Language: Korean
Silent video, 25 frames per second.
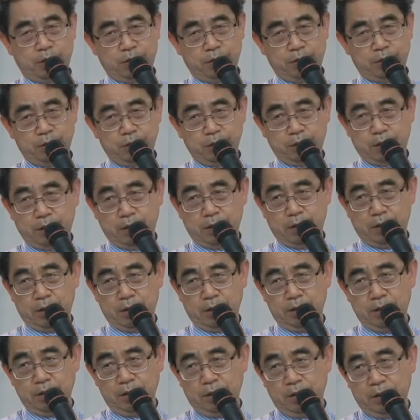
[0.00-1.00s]

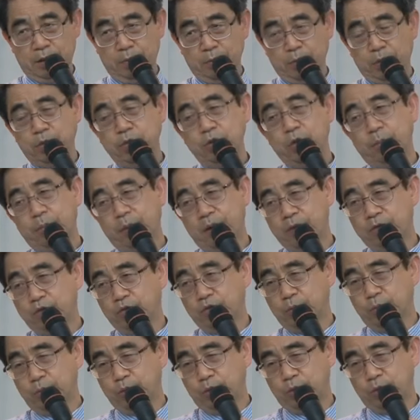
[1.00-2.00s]
그럴까
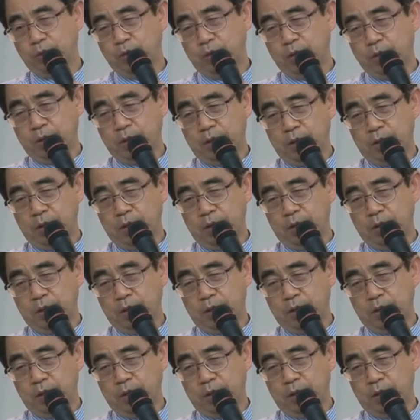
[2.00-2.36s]
편협하고 뭐